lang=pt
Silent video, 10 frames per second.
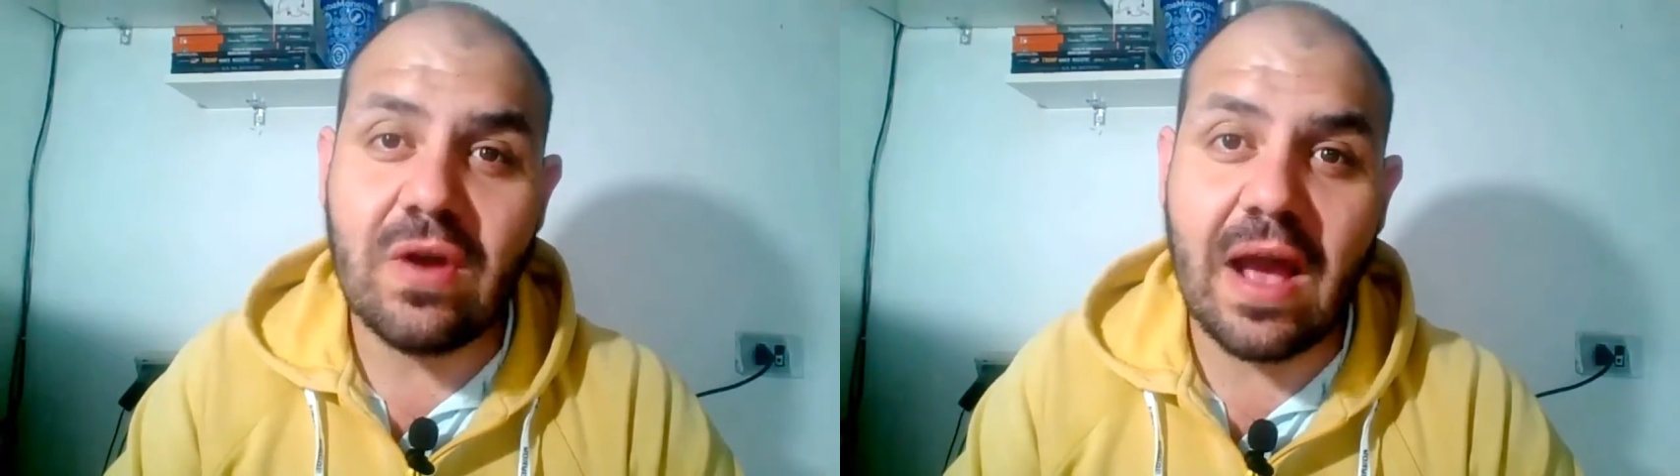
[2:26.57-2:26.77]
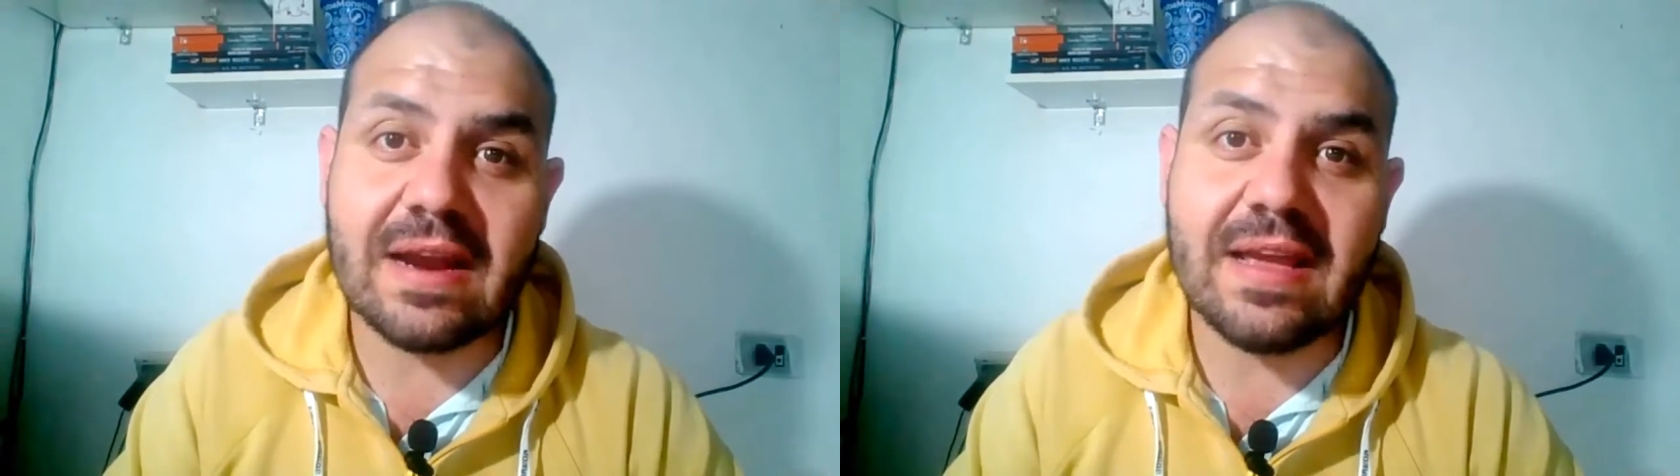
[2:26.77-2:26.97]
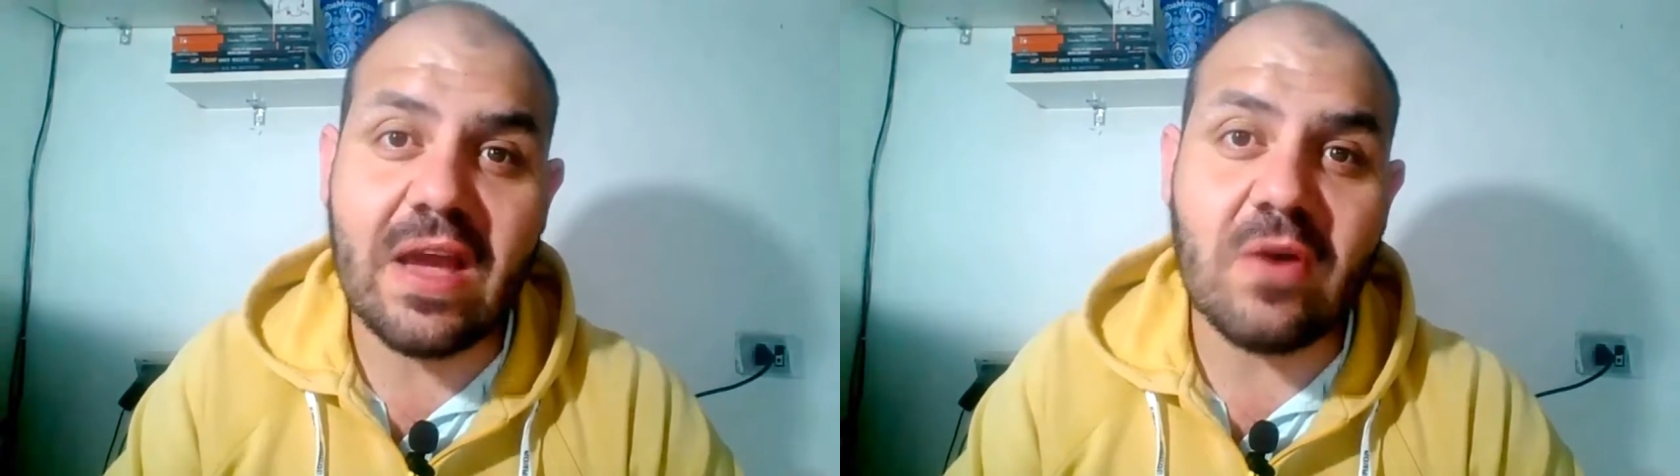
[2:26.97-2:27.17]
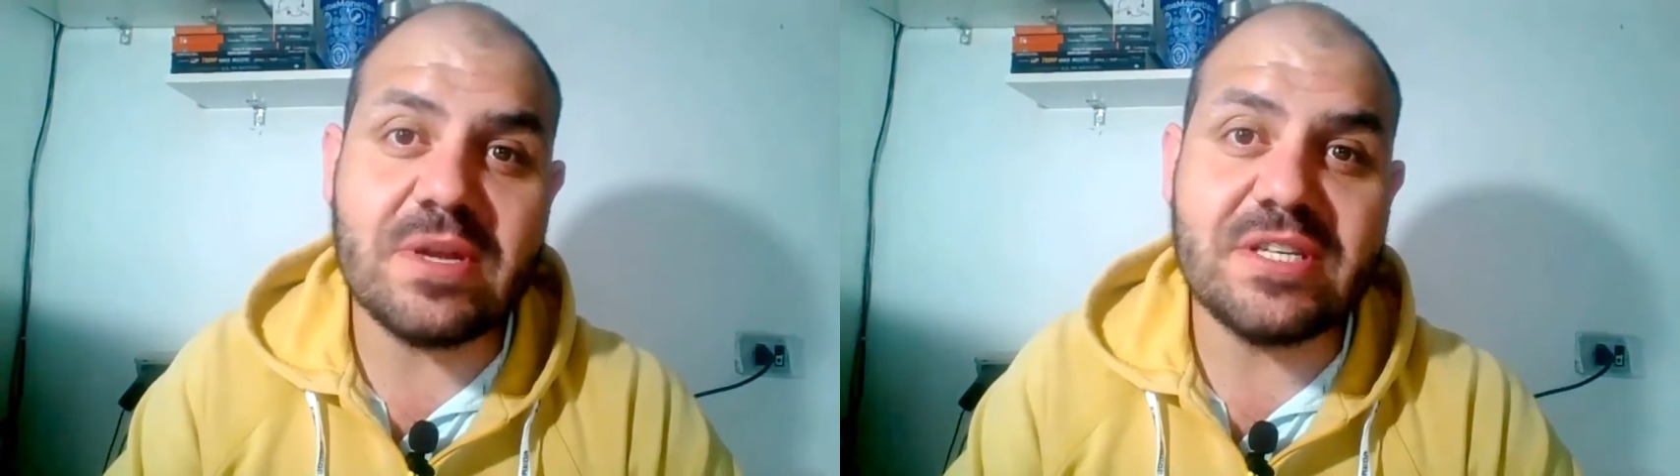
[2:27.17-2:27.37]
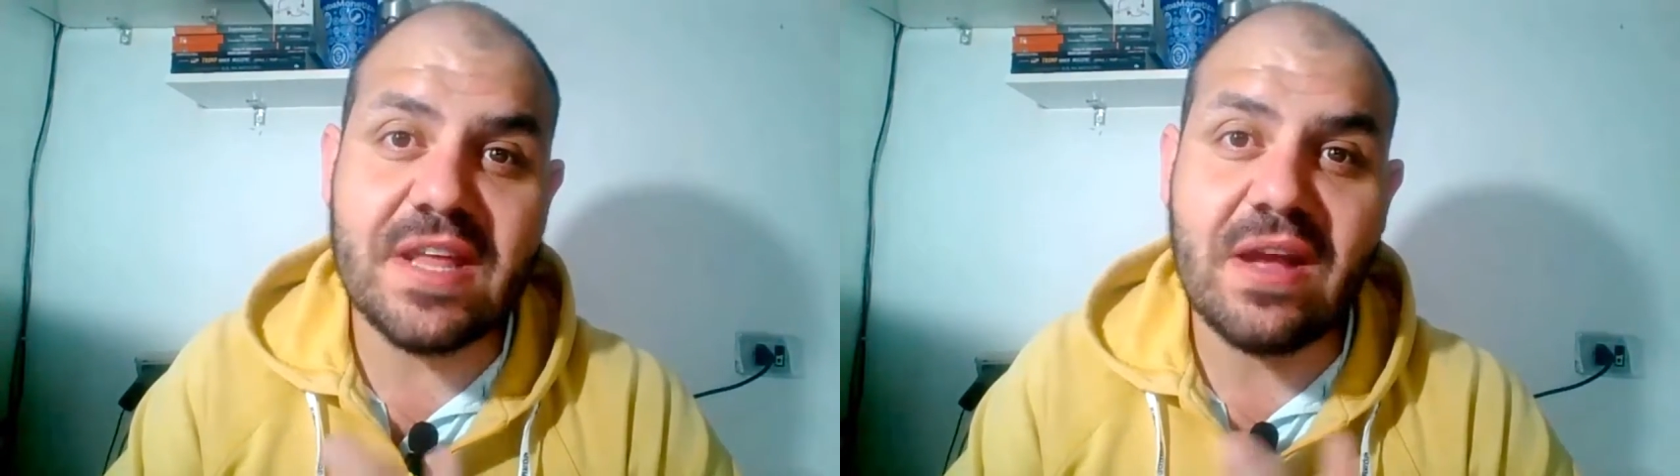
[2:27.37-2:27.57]
cara que
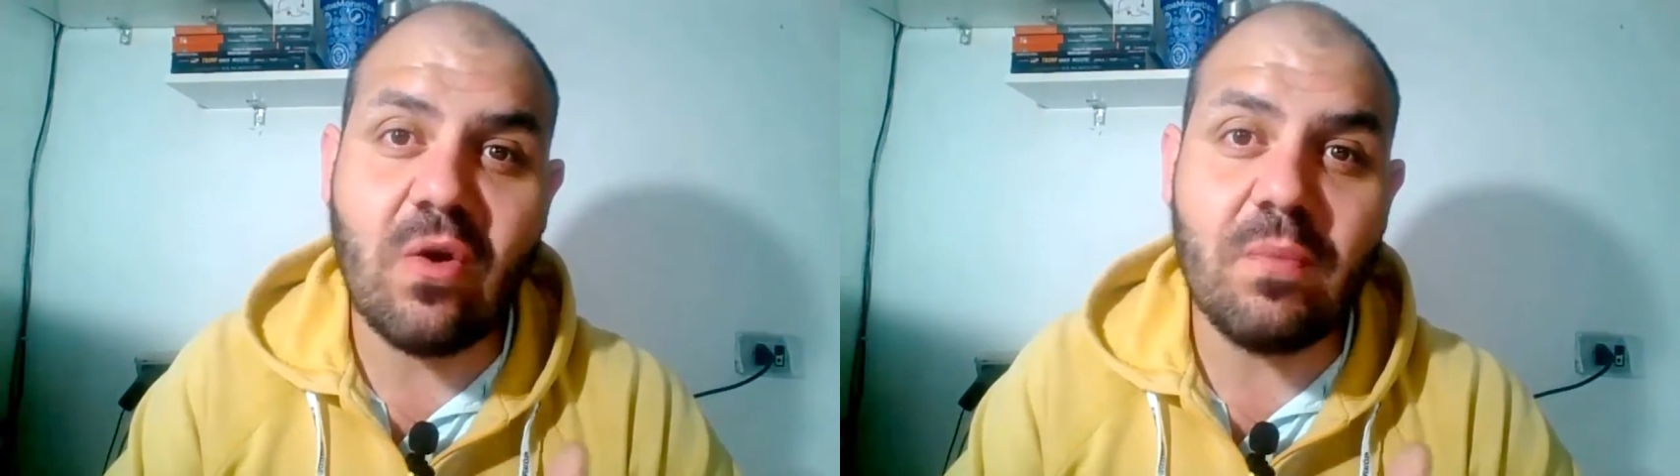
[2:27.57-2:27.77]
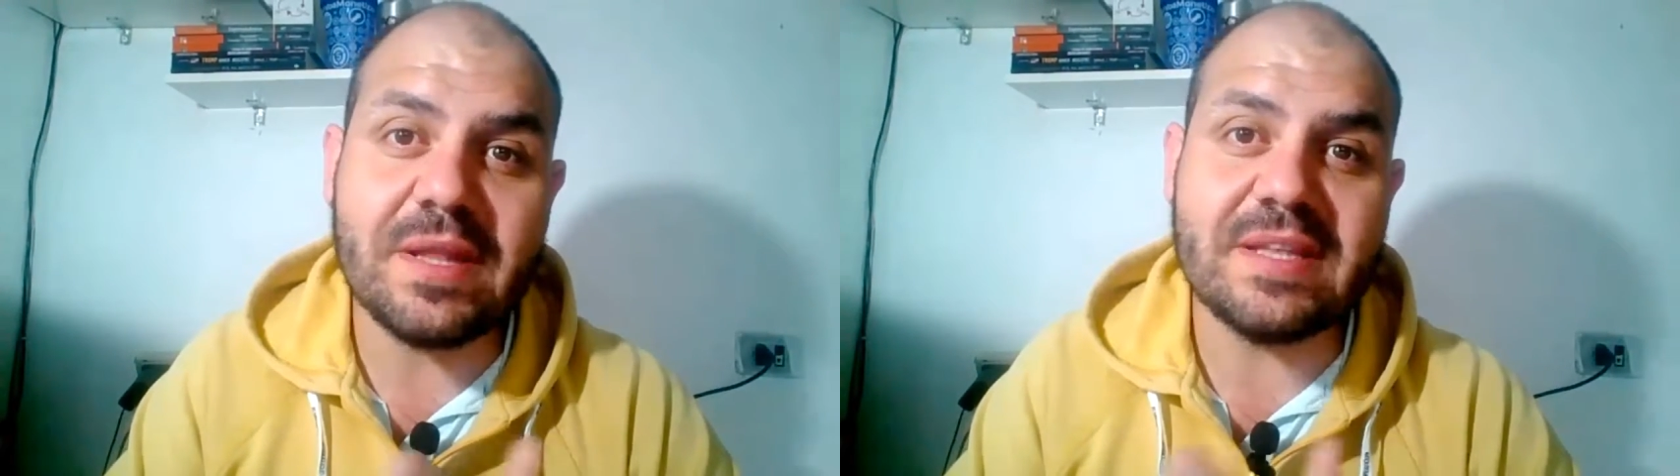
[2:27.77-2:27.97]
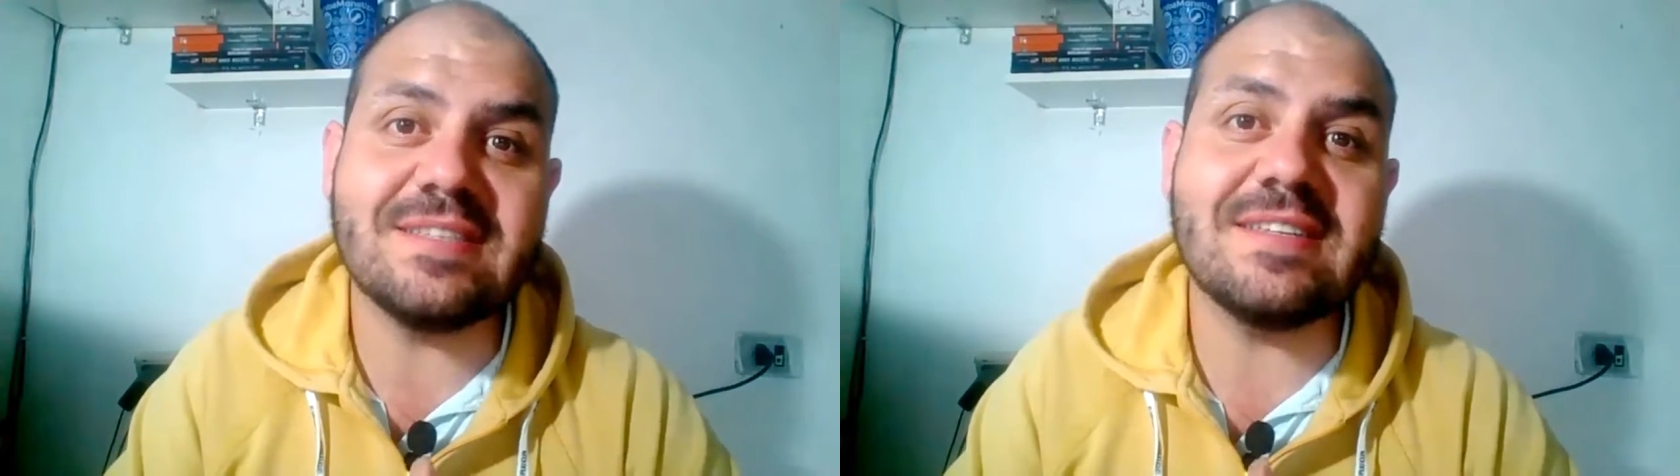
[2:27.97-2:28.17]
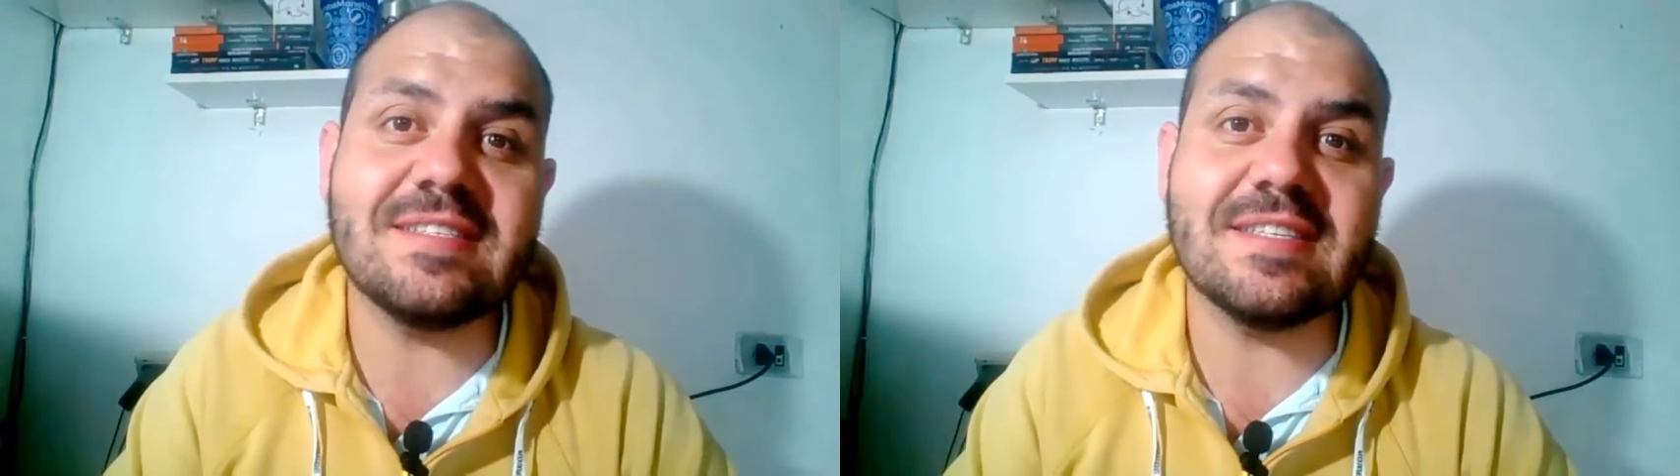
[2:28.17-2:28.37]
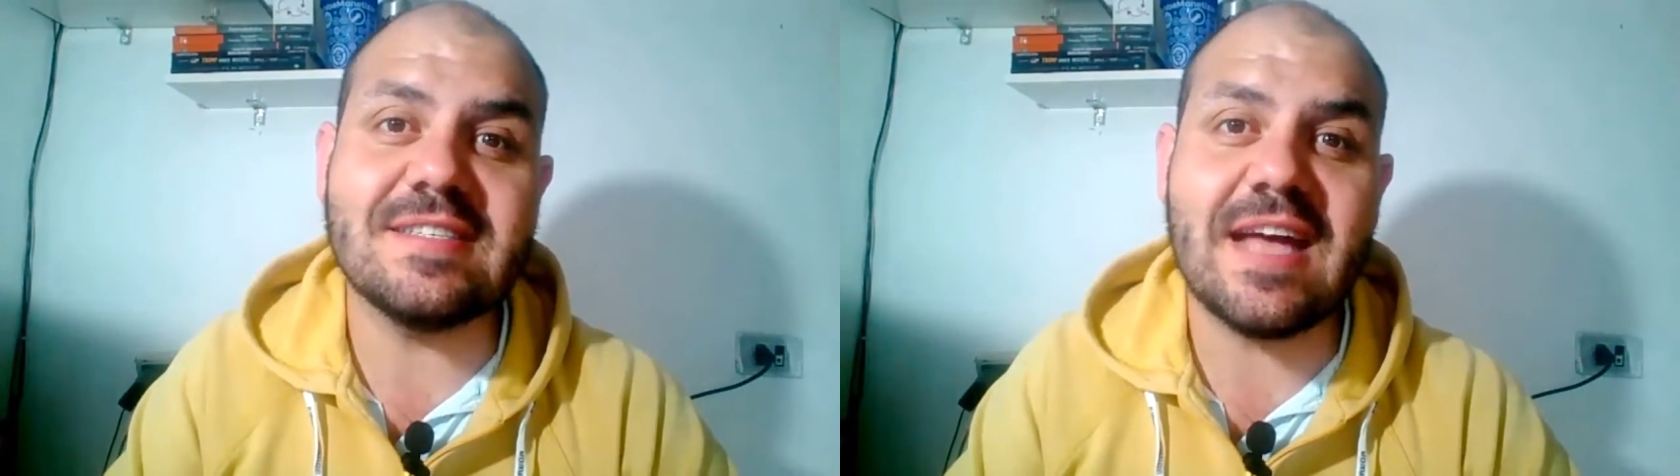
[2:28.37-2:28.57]
realmente tem a competência
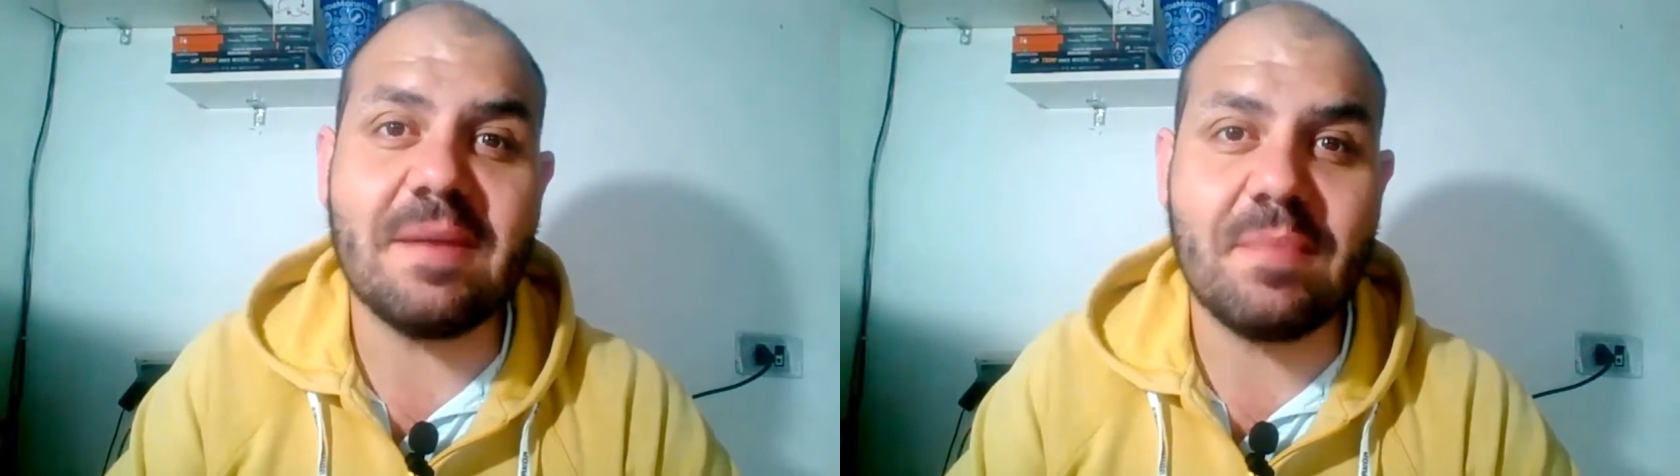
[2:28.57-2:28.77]
necessária